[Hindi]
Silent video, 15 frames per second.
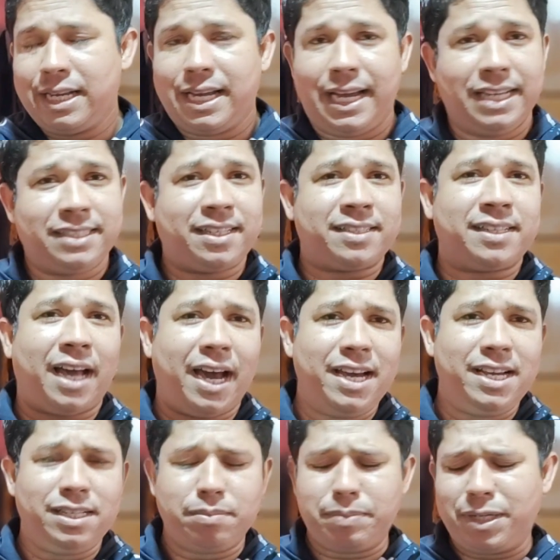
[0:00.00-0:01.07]
इसका
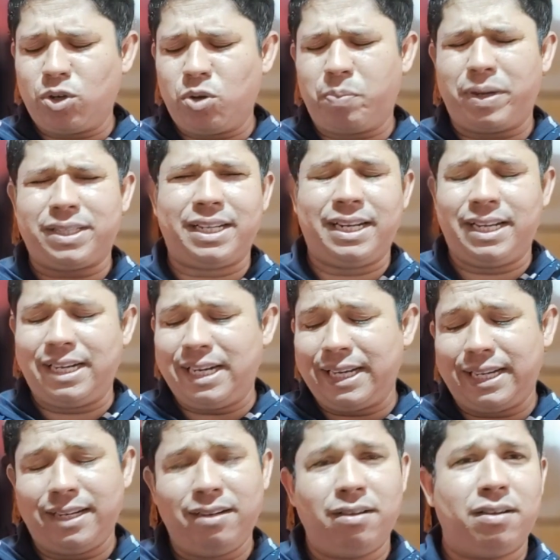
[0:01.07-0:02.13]
साइज मेरे को पता नहीं
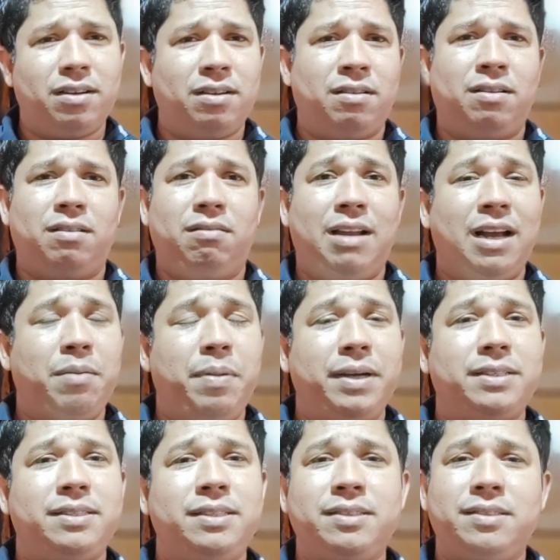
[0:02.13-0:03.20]
लेकिन लगभग
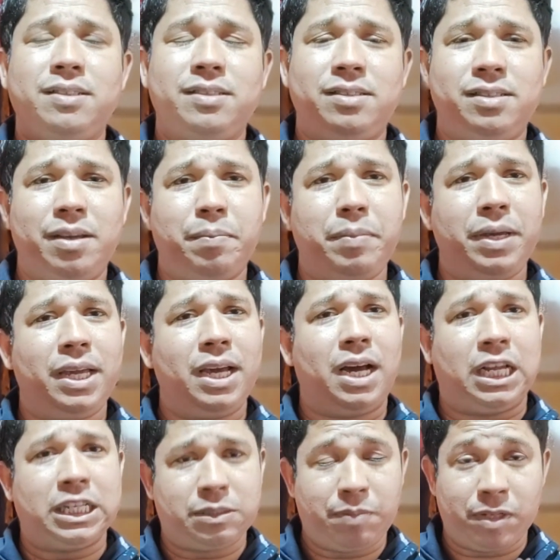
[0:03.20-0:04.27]
सिक्स सिक्सटी एम के
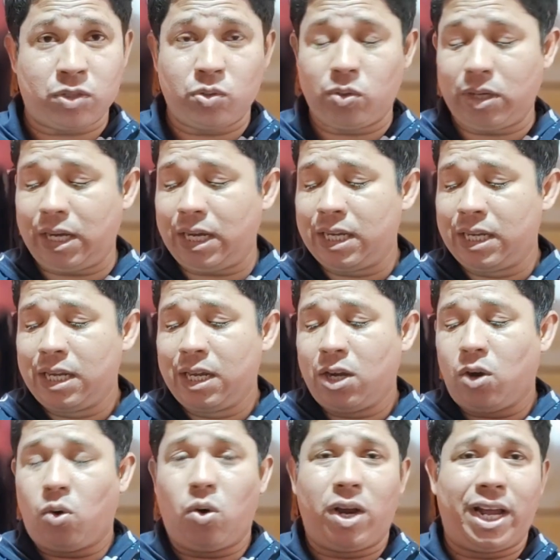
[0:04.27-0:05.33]
आसपास होगा
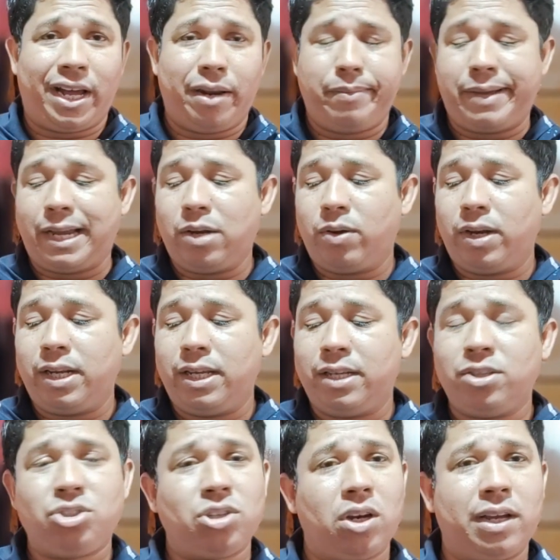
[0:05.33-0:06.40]
और अगर मैनुअली
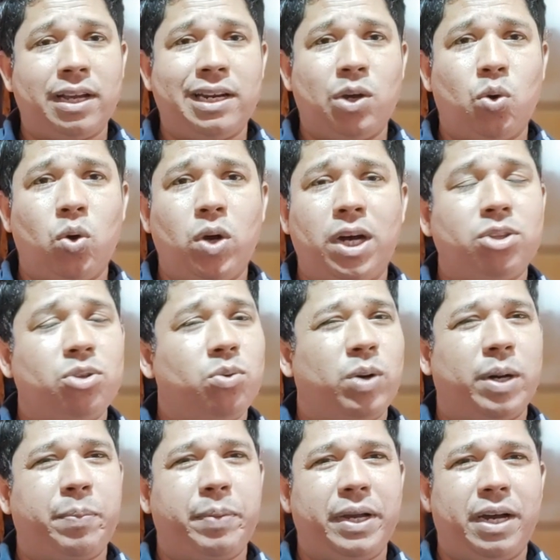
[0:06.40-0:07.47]
इंस्टॉल करना होगा तो
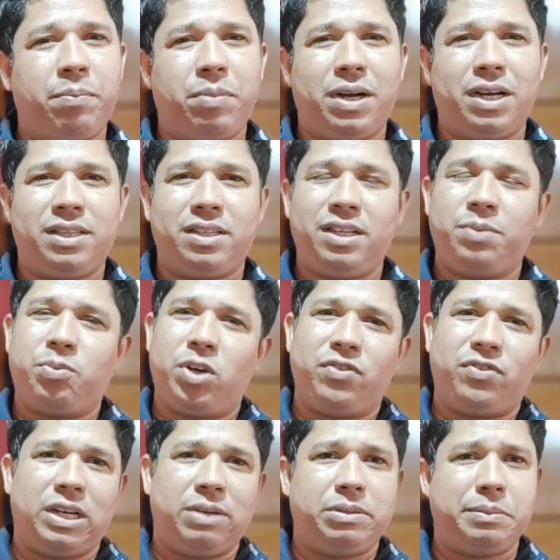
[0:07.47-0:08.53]
वहाँ पे आपका 3.5
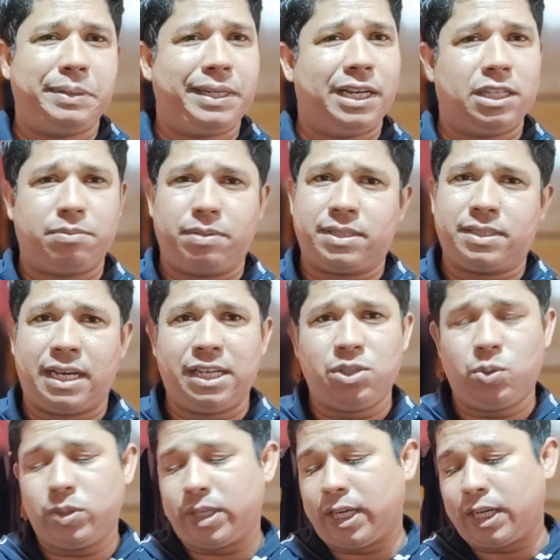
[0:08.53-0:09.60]
पॉइंट के आसपास साइज
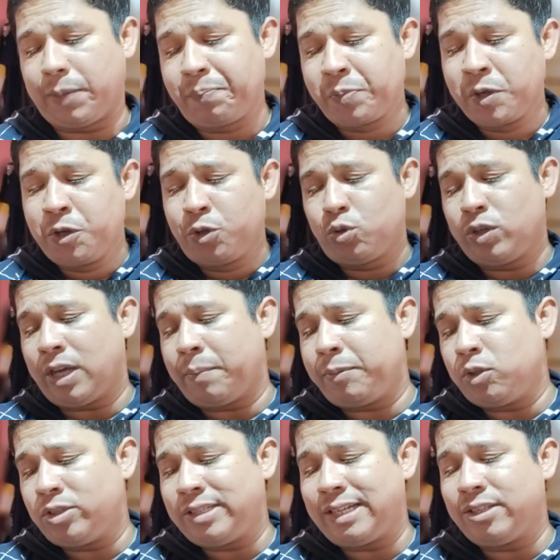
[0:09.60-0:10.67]
हो जाएगा तो यहाँ पे
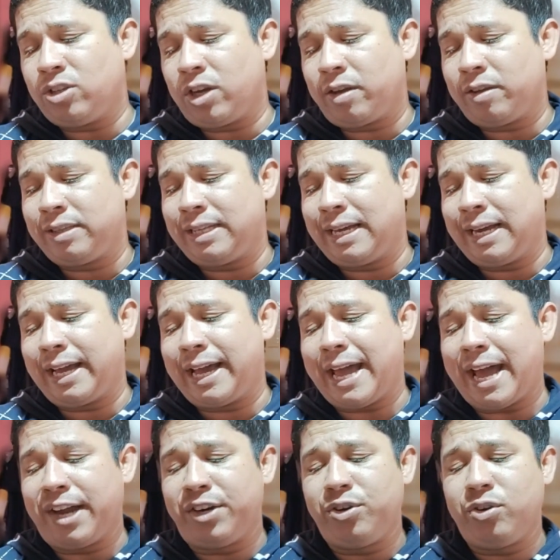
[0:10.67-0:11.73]
जो चेंज लॉग दिया गया
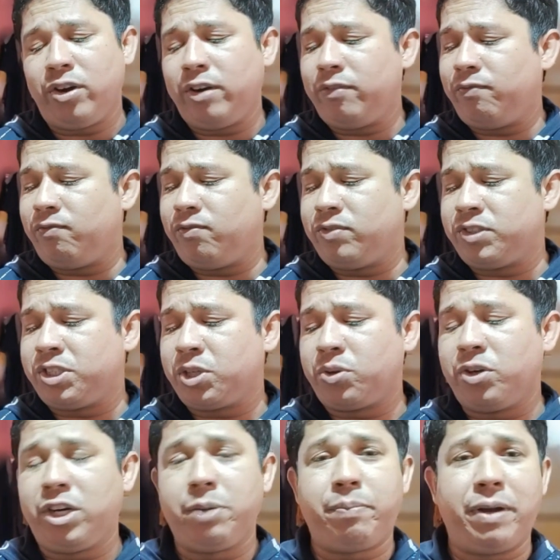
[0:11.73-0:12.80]
है एंड्रॉयड
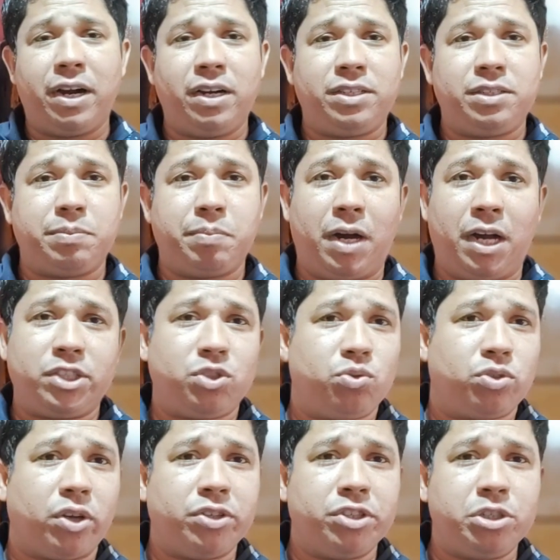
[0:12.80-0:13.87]
सिक्योरिटी पैच मार्च
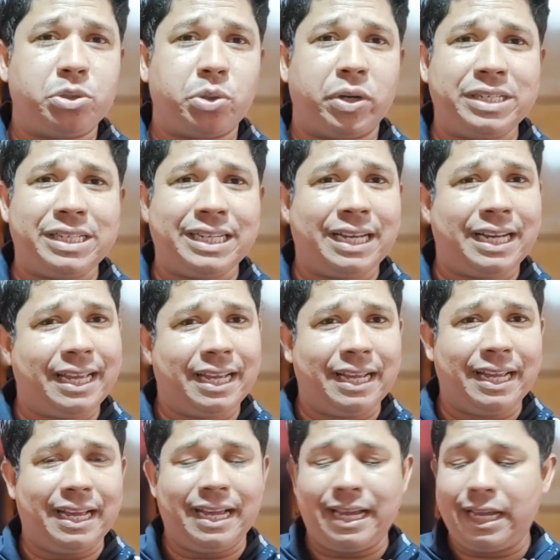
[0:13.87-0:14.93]
2020 का किया
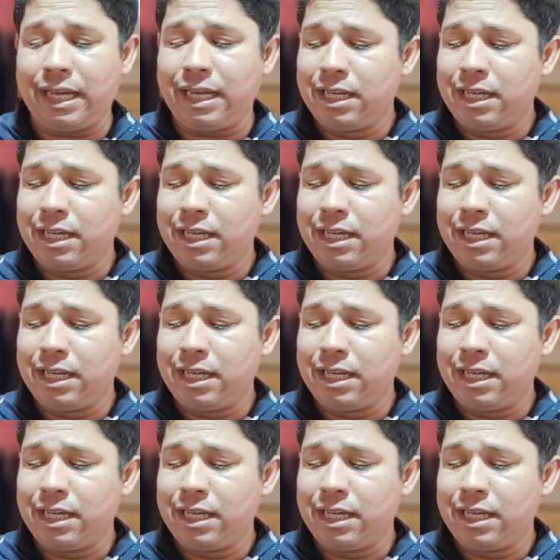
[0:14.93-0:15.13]
गया है